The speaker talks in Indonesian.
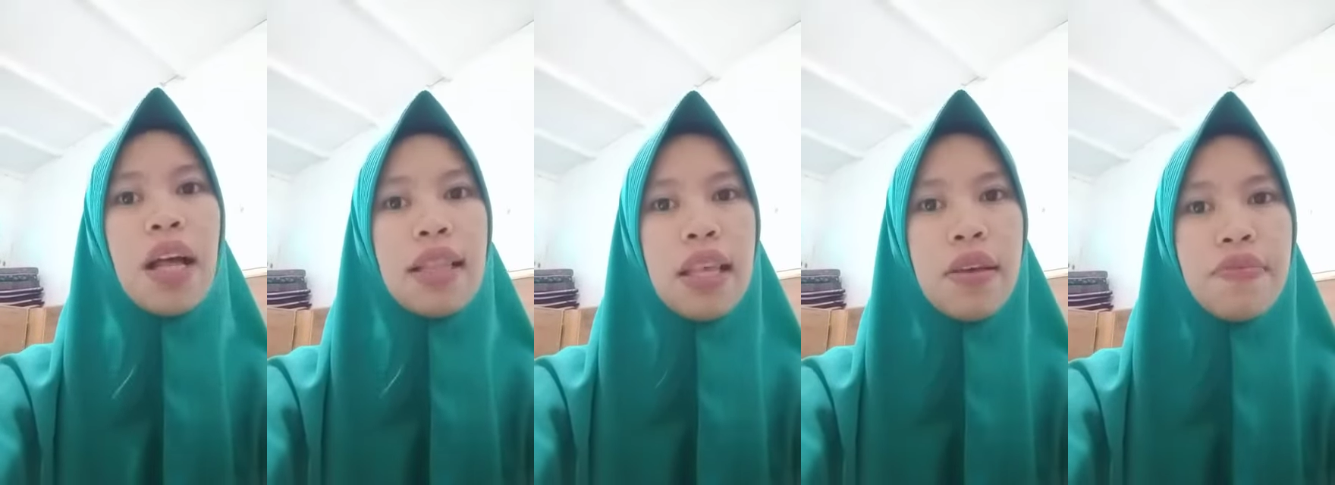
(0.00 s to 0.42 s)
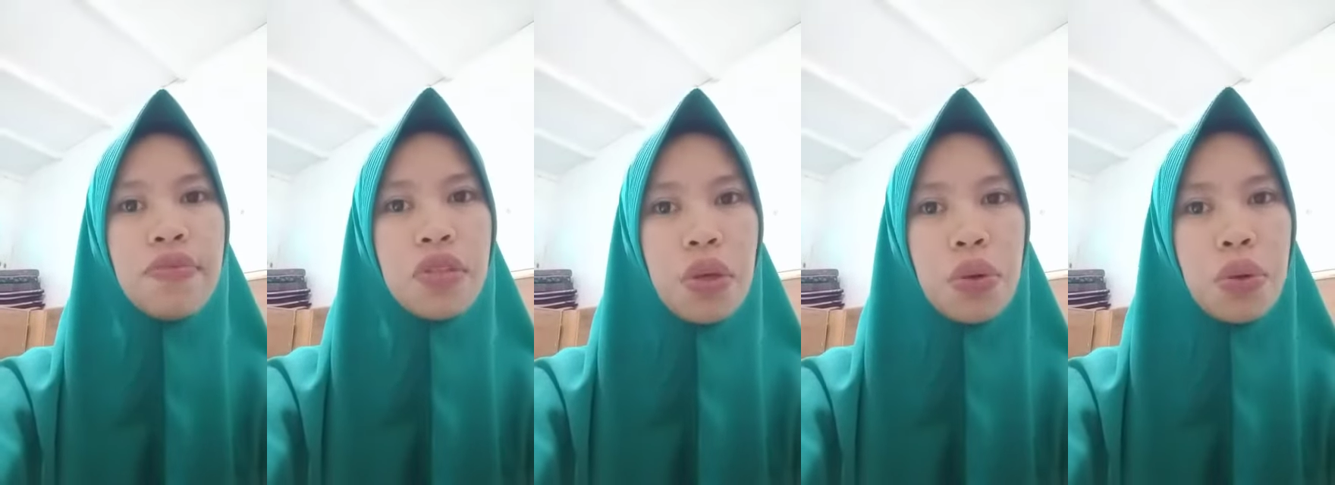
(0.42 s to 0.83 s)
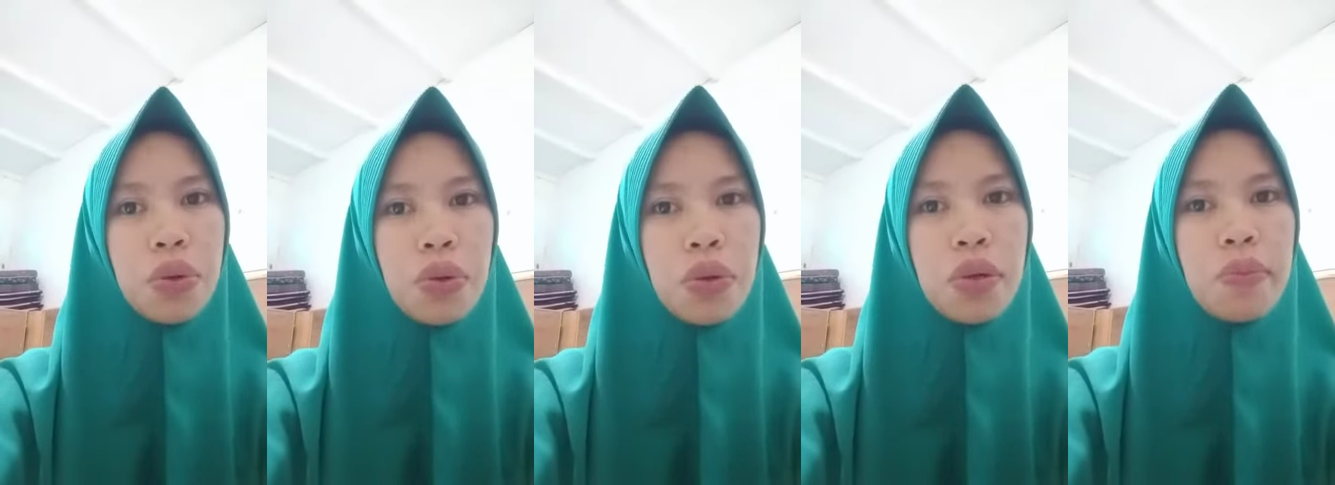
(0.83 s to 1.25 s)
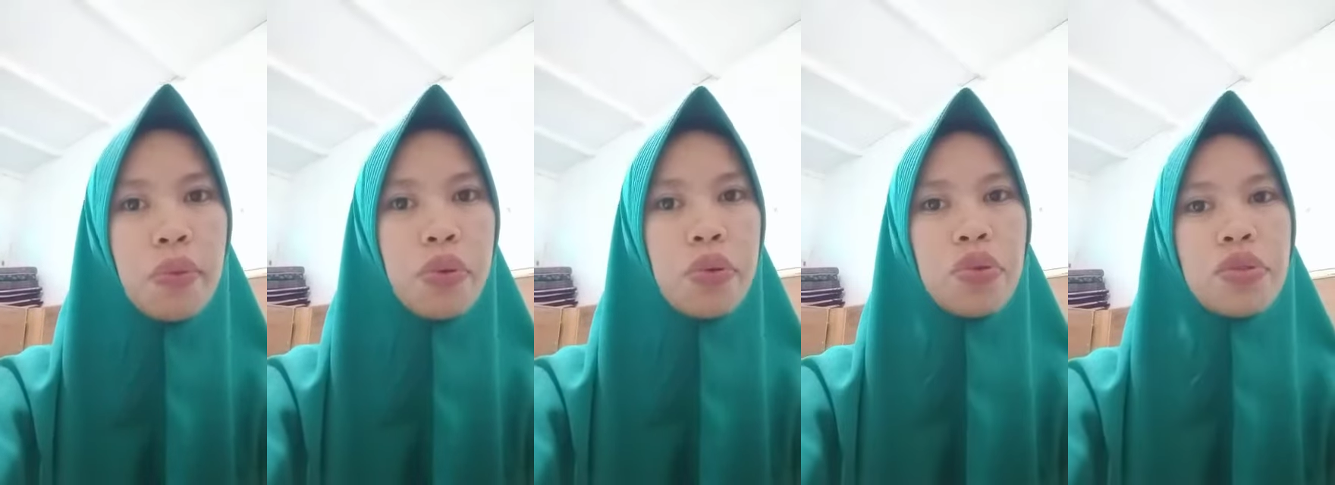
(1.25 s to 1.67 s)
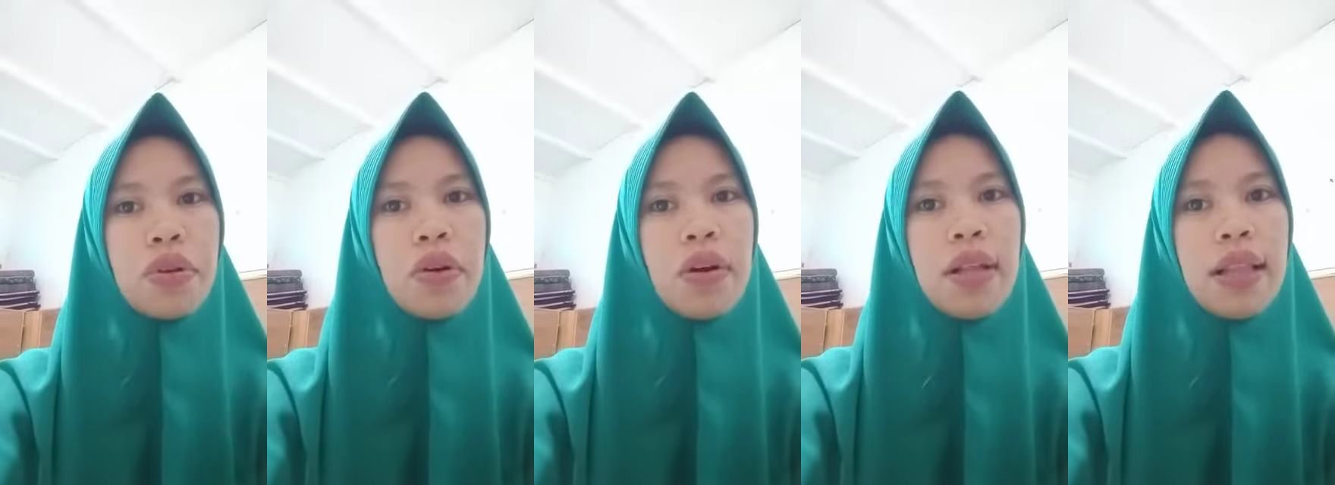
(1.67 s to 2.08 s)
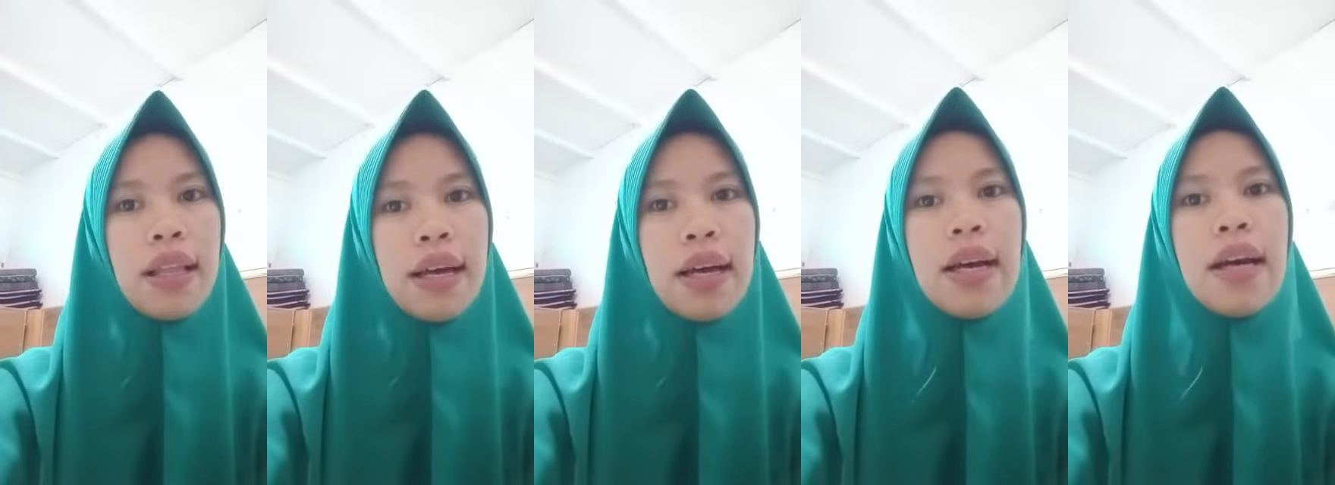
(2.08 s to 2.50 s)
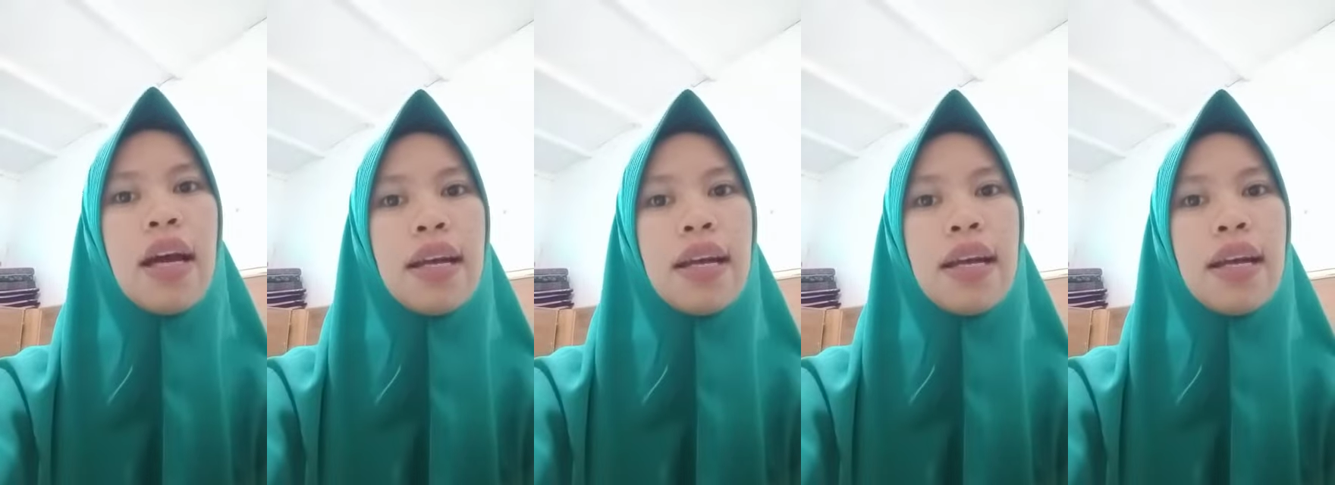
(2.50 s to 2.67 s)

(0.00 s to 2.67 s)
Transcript: leave school putus sekolah,